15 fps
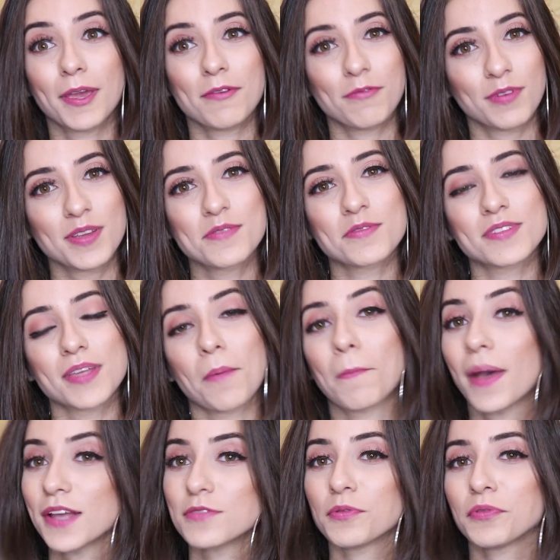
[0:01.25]
Bem-vindos a
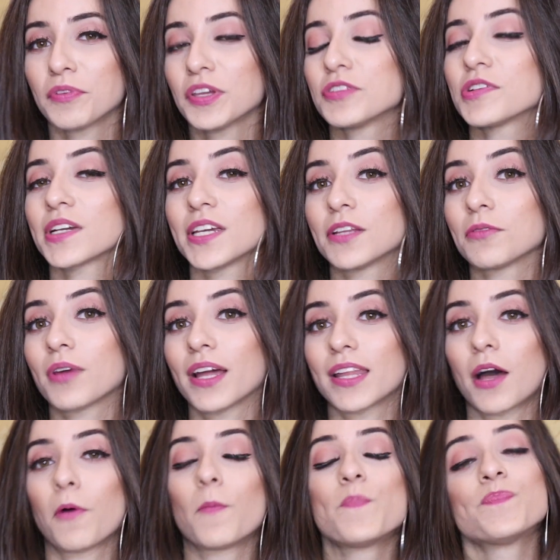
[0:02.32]
mais um vídeo aqui no
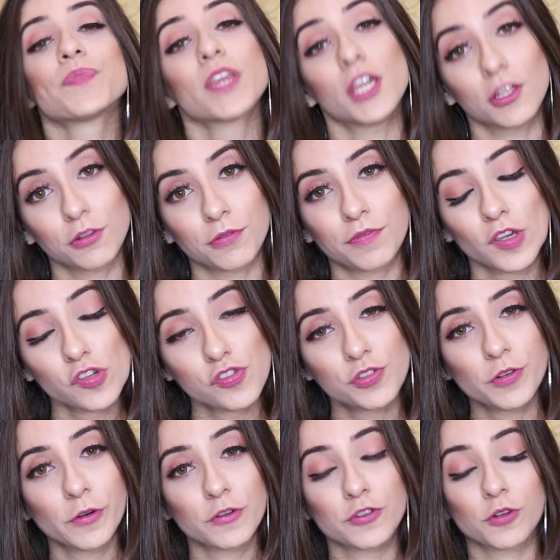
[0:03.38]
canal. E no vídeo
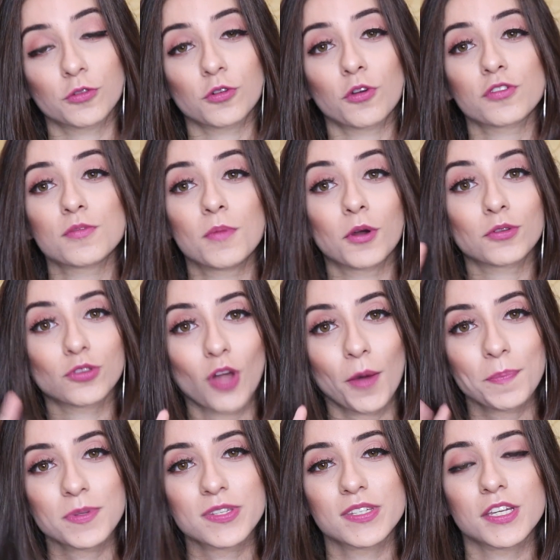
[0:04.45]
de hoje eu trouxe meu
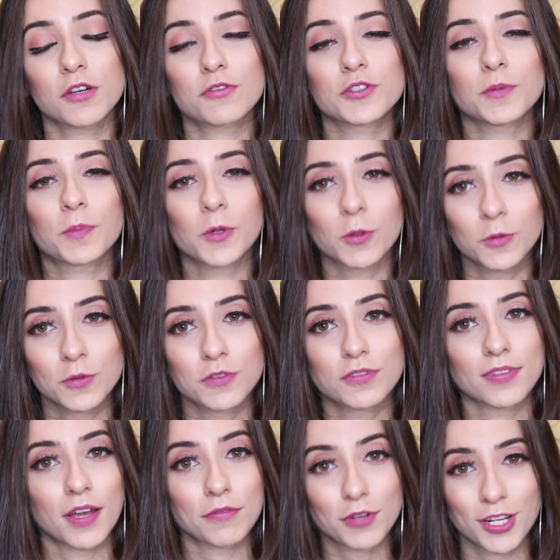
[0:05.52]
top 5 de
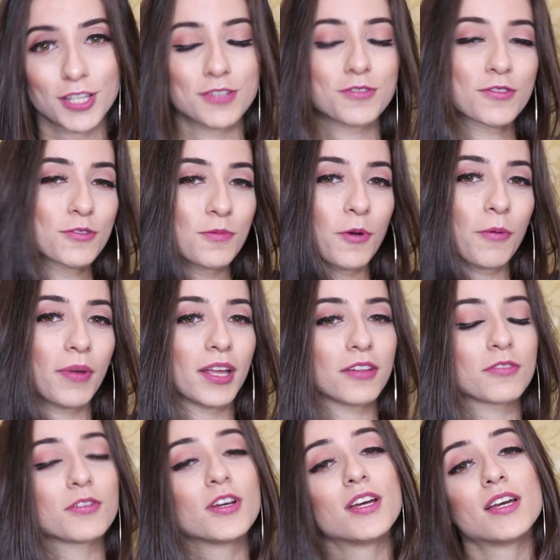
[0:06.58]
produtos favoritos do
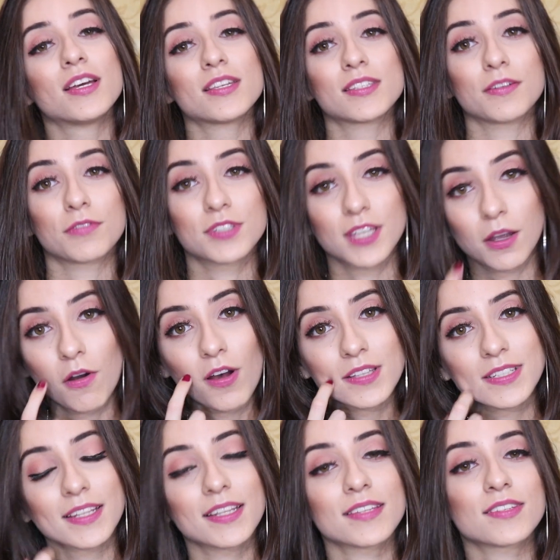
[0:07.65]
momento. Se você
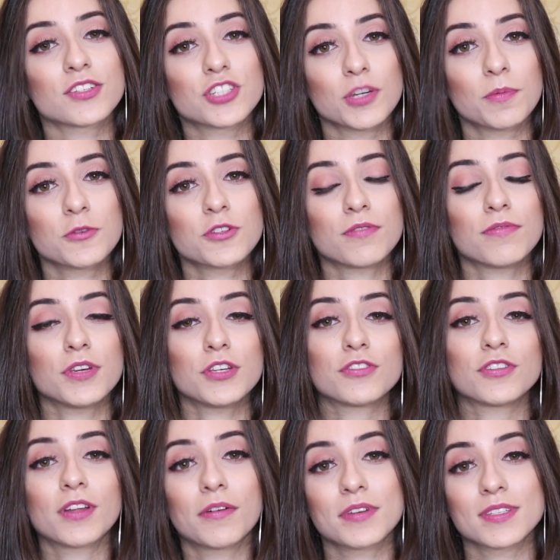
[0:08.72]
gosta desse tipo de
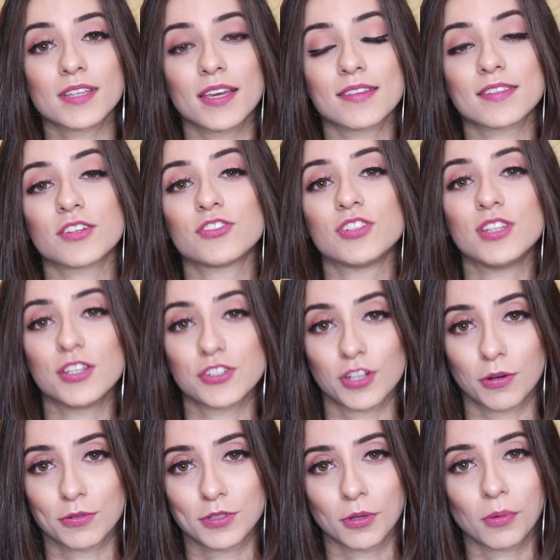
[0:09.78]
vídeo, não esqueça de
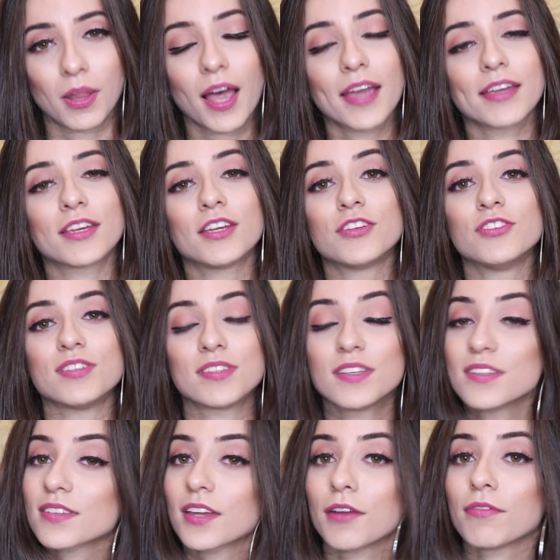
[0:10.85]
deixar o seu like, de
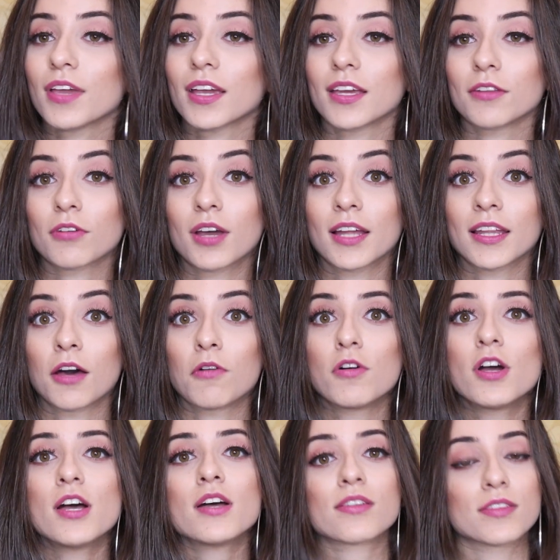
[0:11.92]
se inscrever aqui no canal
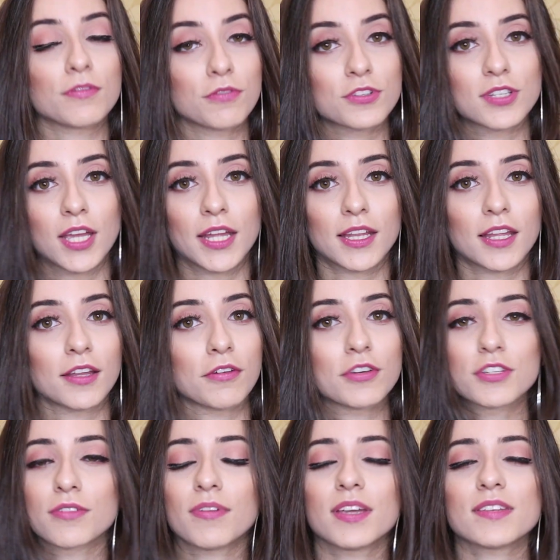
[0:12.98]
se você ainda não
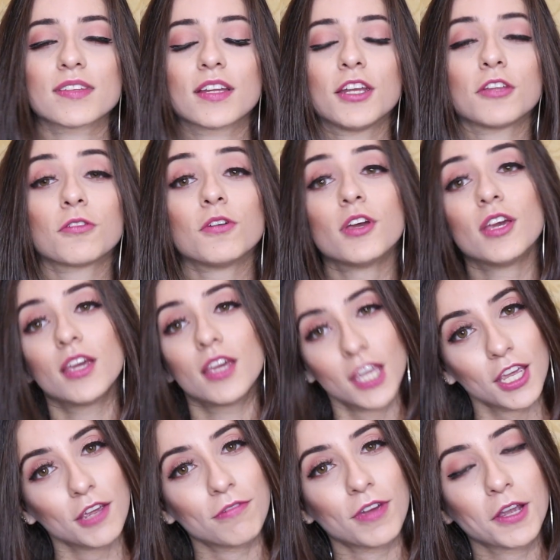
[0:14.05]
estiver inscrito.
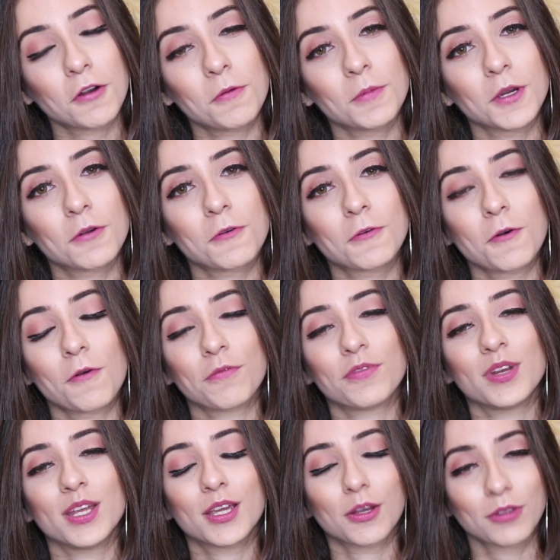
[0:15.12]
E vem comigo
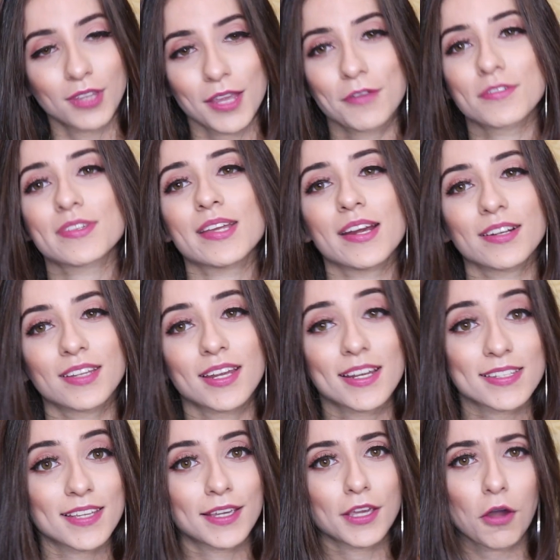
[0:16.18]
conferir que eu tenho
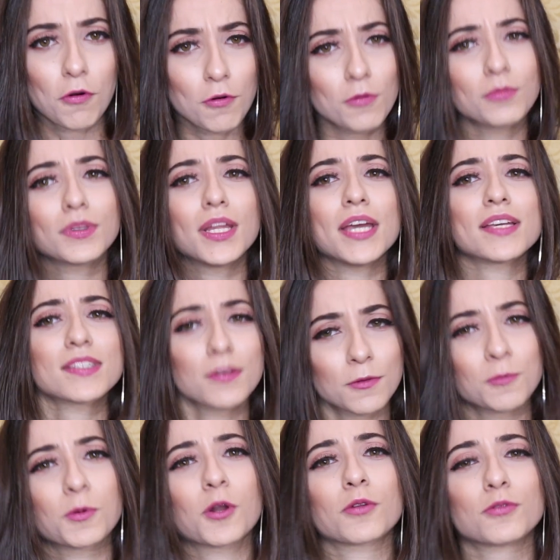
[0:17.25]
certeza que algum
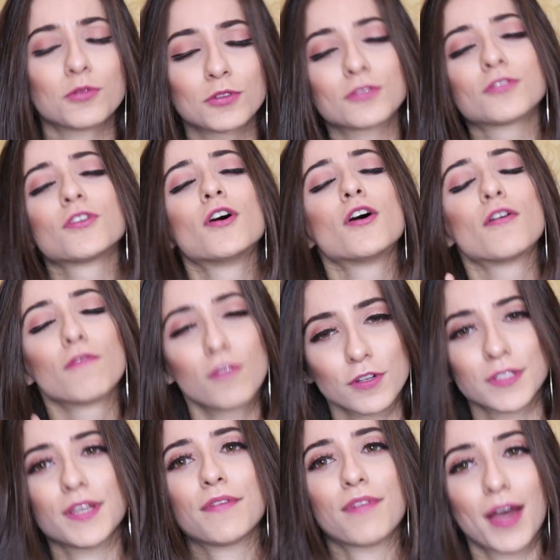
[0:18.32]
desses produtos
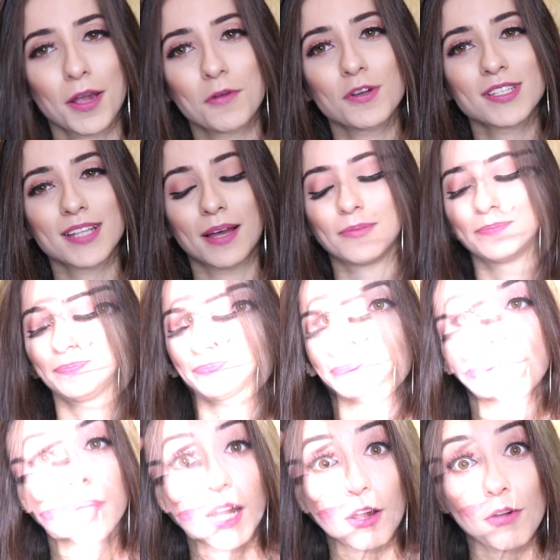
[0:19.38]
você vai gostar.
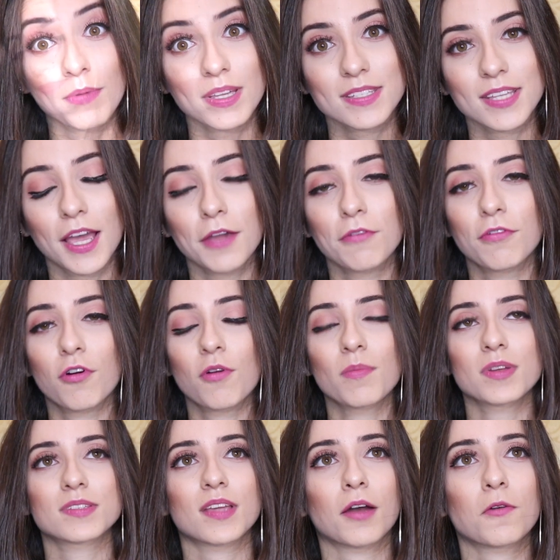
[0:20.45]
Para começar, eu vou
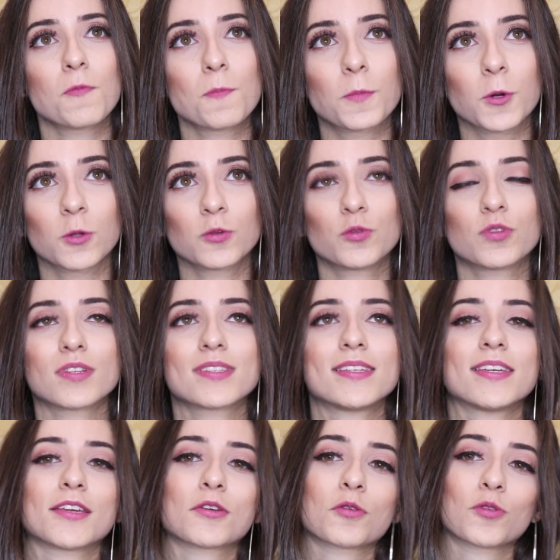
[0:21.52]
começar com um produto
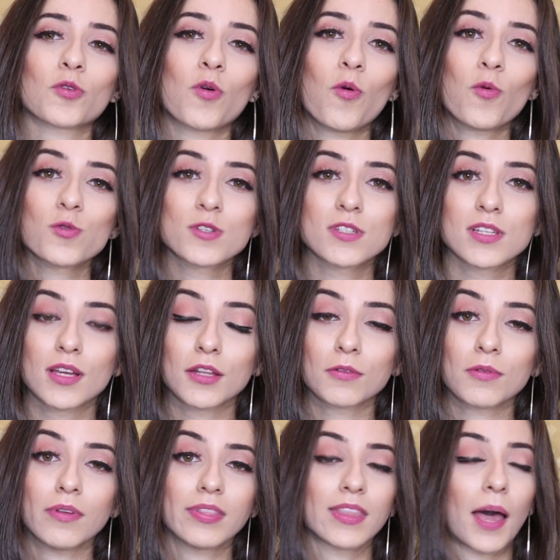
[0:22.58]
assim que eu tô
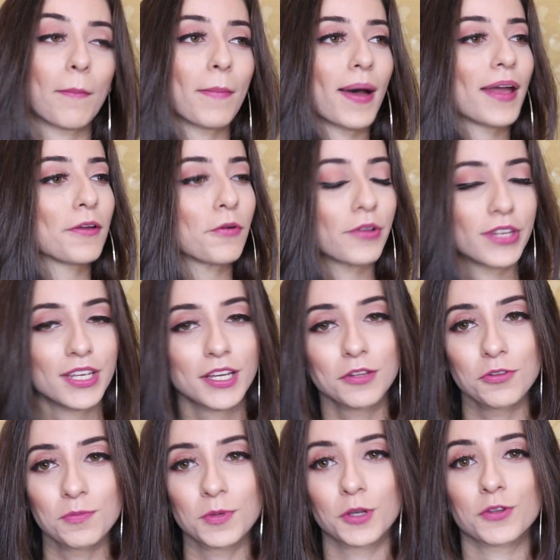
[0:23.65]
usando na
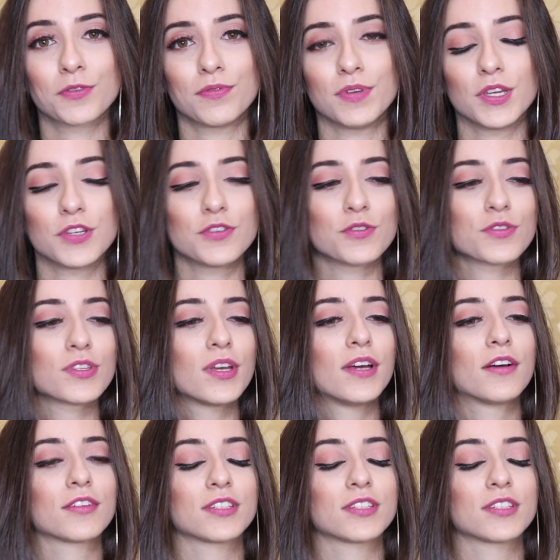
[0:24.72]
maioria dos meus vídeos.